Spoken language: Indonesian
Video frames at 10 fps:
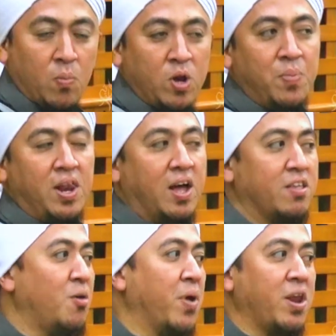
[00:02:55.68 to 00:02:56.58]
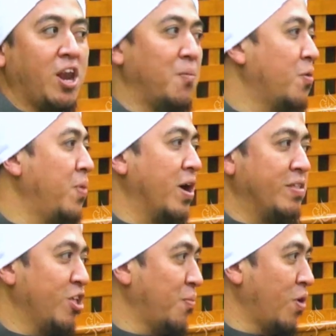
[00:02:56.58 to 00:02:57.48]
dibilang sampean anak
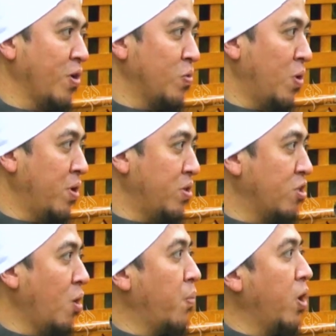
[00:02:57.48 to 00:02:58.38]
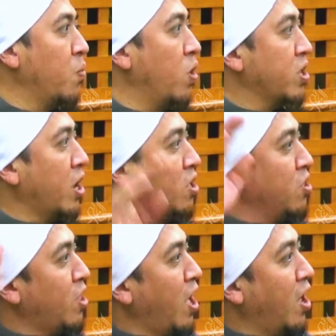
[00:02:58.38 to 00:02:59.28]
berbakti sama orang tua masih. Sampean buatkan
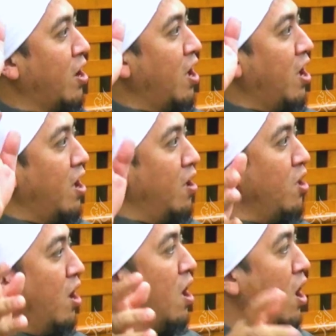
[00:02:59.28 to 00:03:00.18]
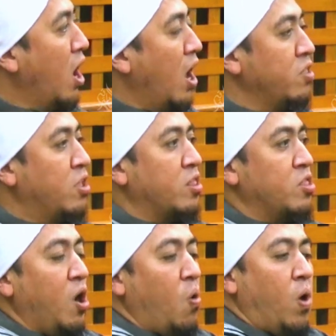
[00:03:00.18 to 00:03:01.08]
istana, ya
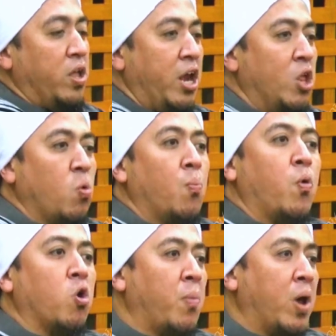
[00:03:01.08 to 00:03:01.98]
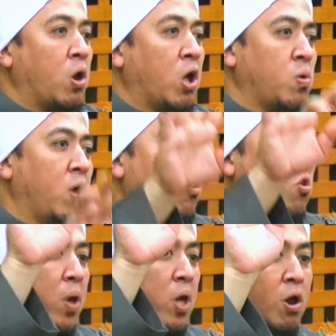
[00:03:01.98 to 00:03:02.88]
hajatnya uangnya ditumpuk depan orang tuanya
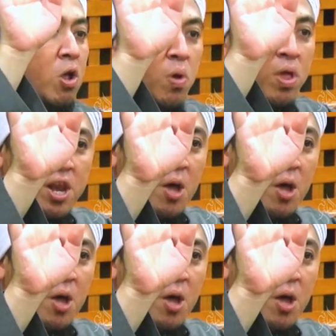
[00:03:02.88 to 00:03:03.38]
supaya orang tuanya tidak